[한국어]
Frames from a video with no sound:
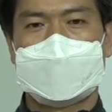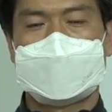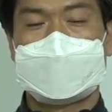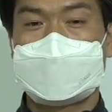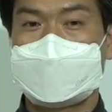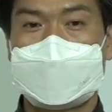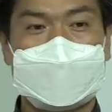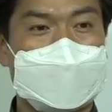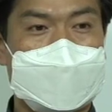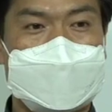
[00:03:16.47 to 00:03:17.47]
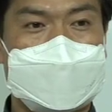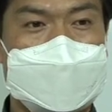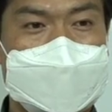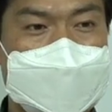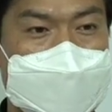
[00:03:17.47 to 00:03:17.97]
열심히 하면 되지.
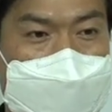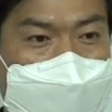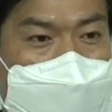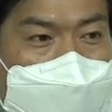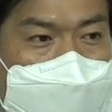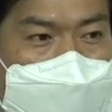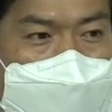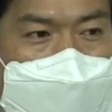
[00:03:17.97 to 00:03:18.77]
열심히 살면 되지.